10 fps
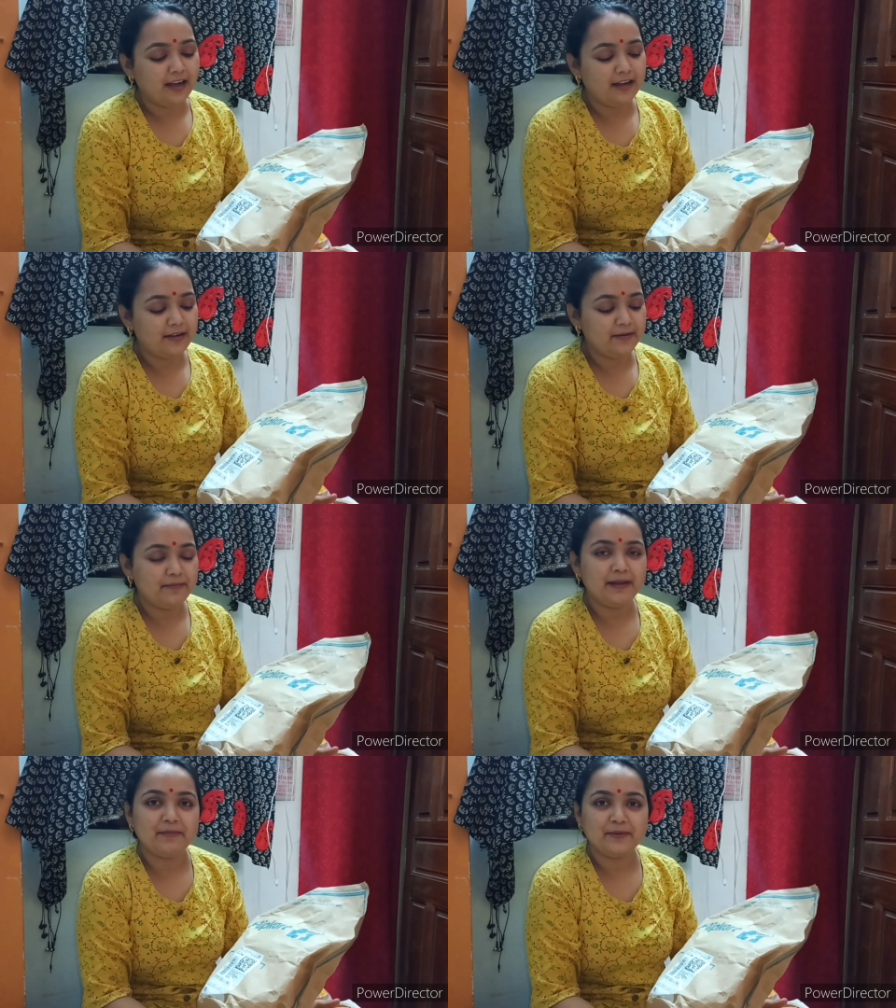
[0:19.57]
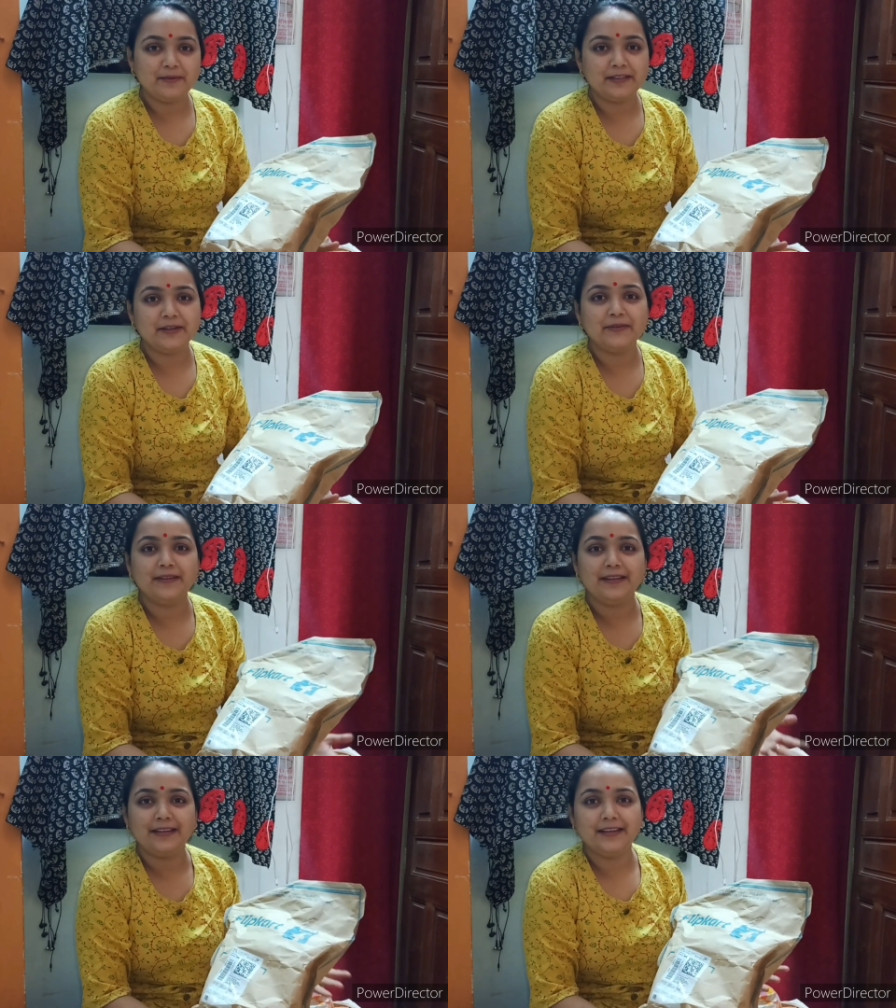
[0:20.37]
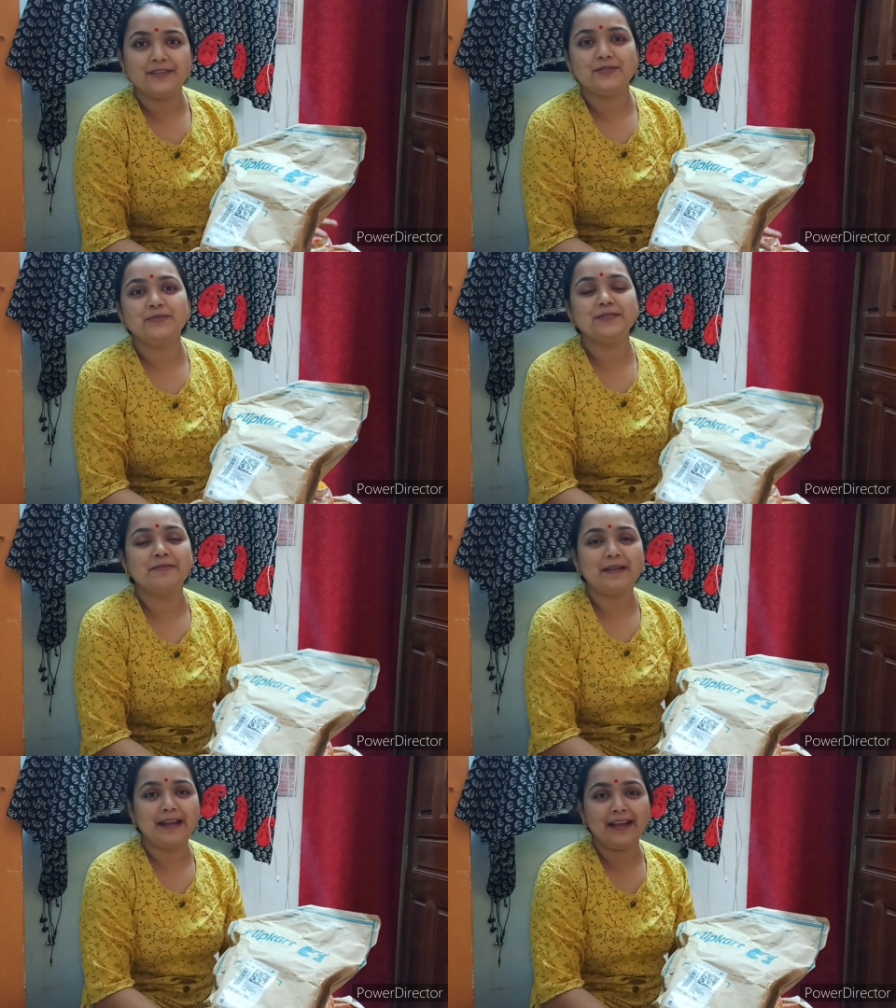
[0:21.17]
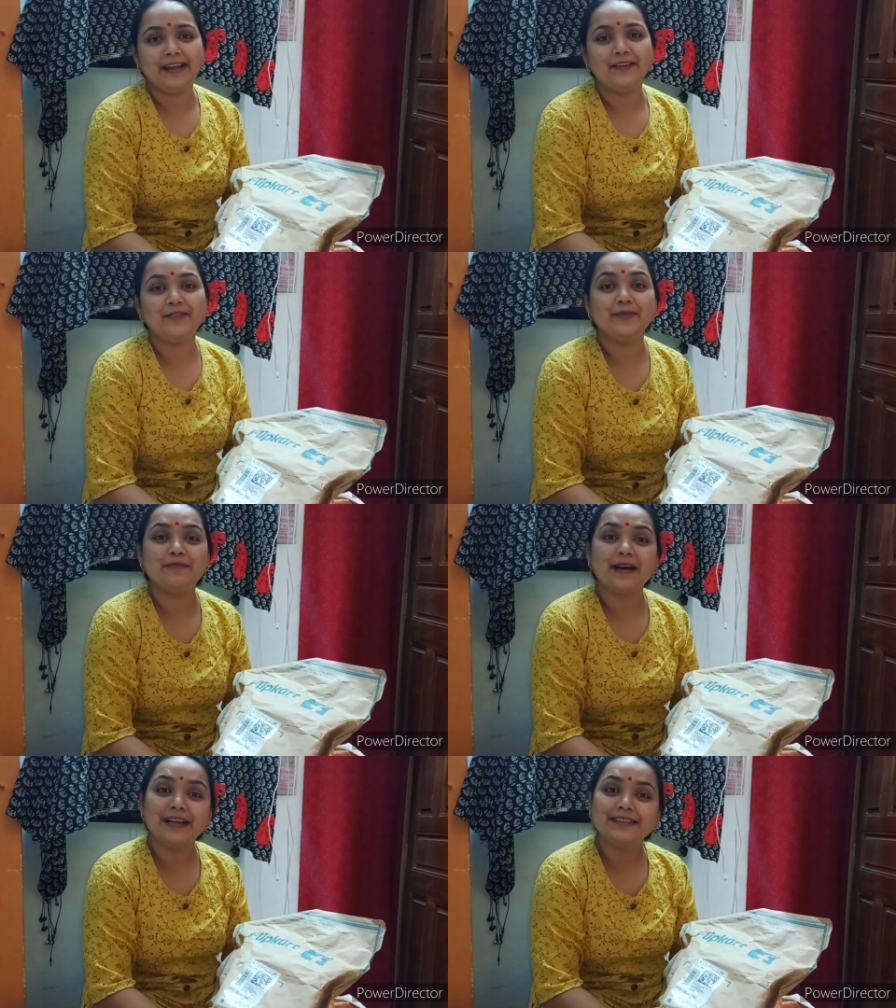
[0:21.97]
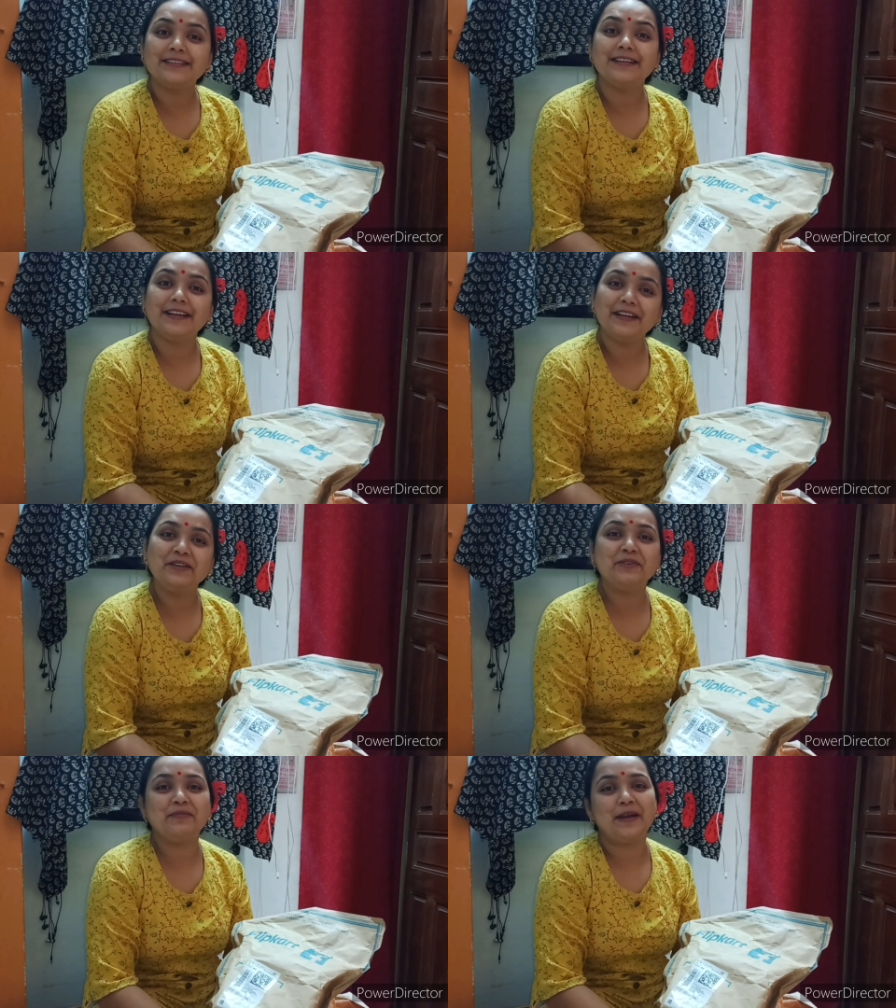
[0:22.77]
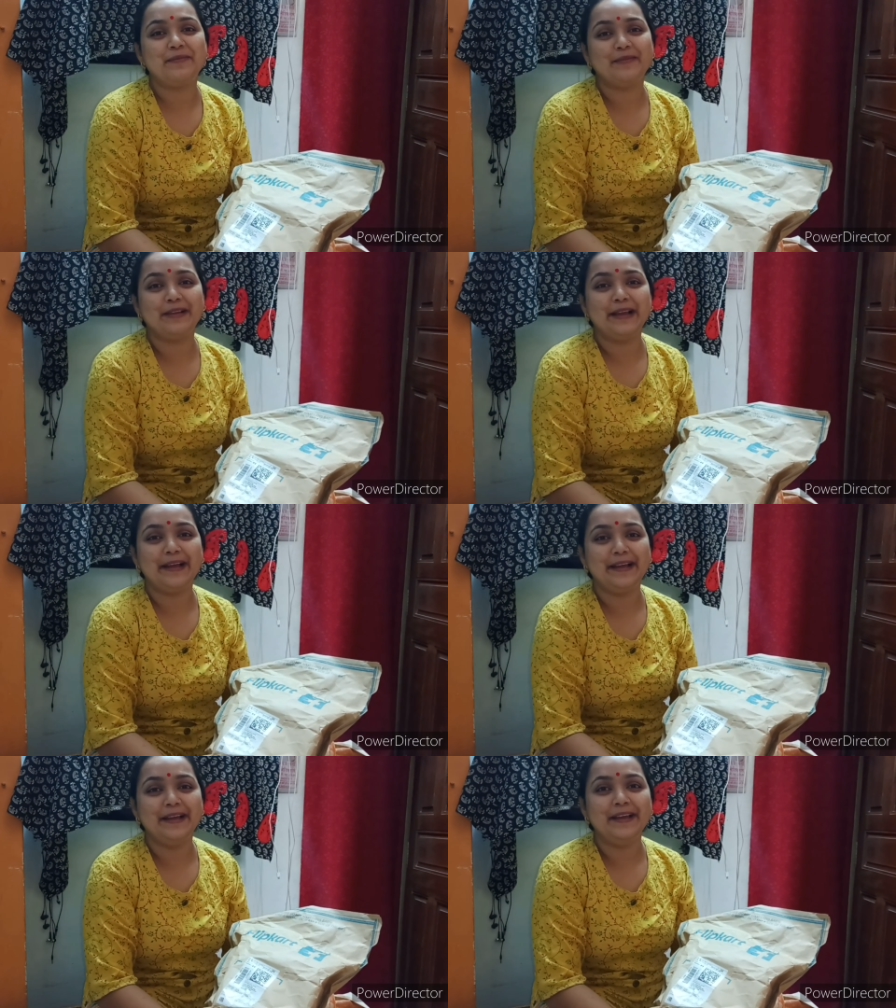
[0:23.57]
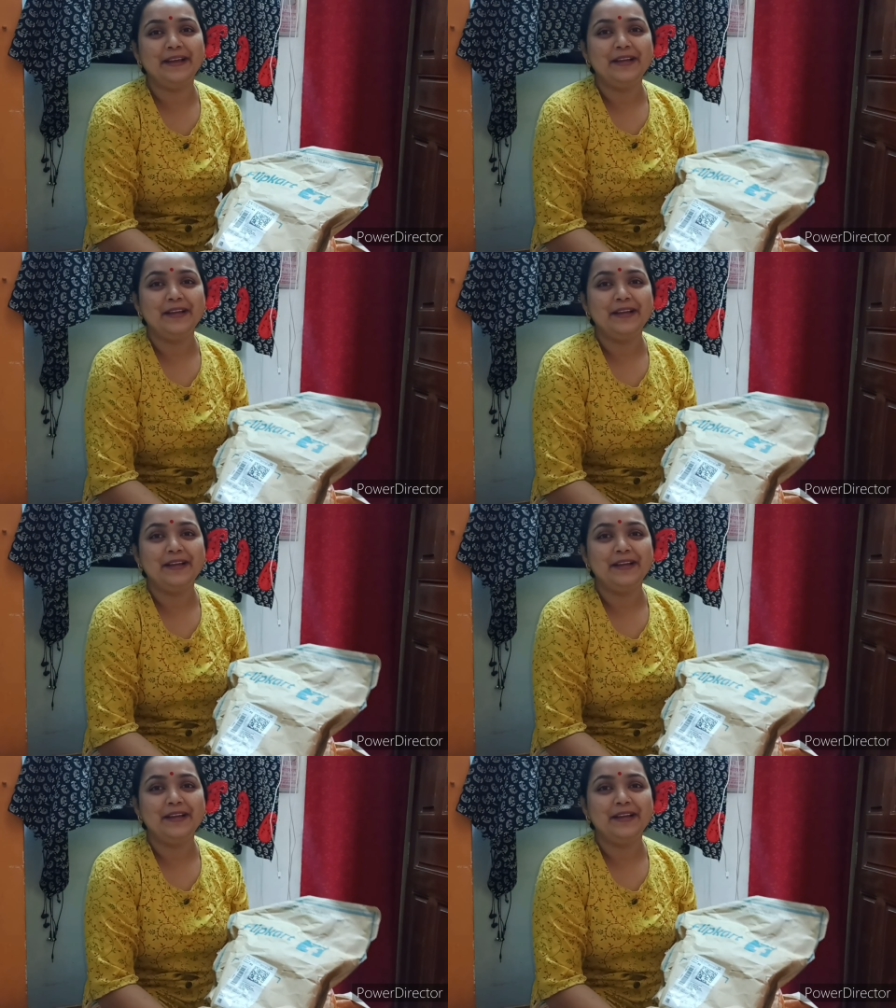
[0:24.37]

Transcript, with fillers: और मैं आपको बताऊं ये जो मुझे मिला है वो मात्र एक रुपए में मिला है